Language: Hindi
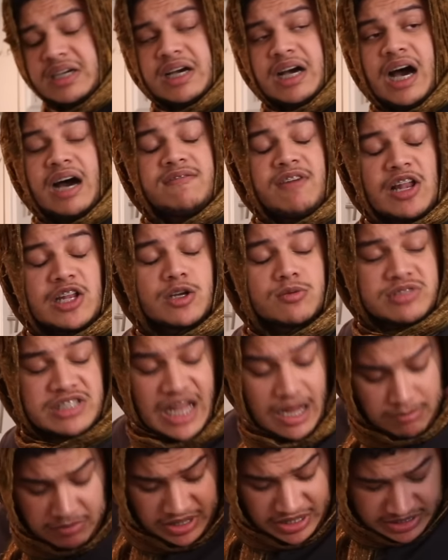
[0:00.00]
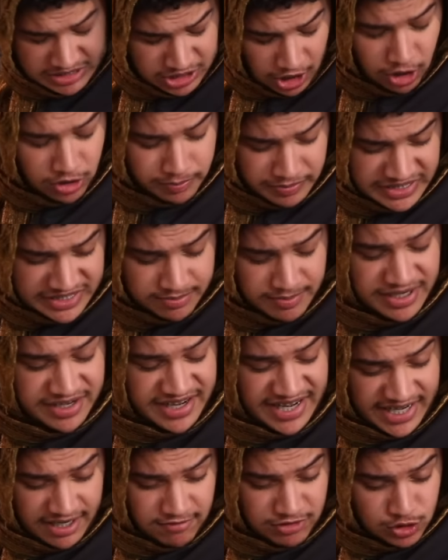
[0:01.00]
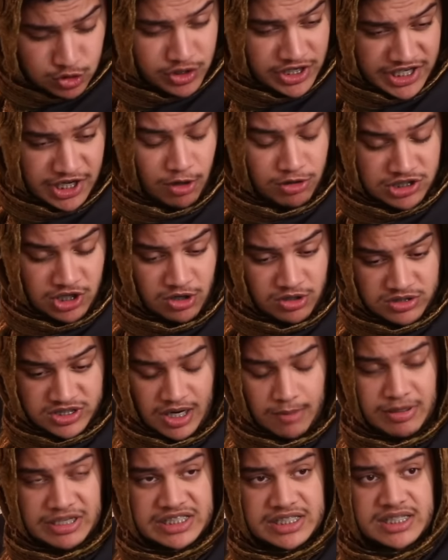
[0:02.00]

हाँ वालेकुम सलाम जाओ बीस मिनट रह गए वजू करके आओ जाओ शाबाश